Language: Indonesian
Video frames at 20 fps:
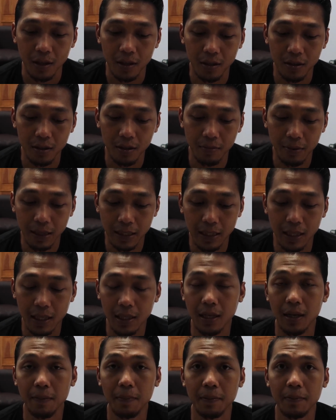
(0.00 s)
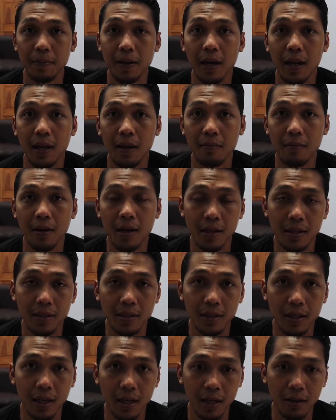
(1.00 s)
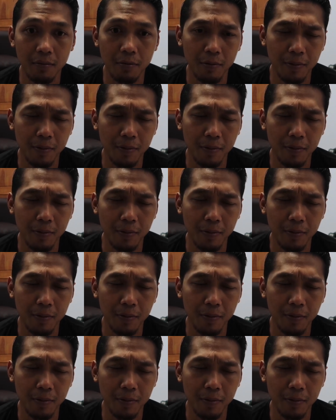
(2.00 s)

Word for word: uh, banyak dapat pengalaman karena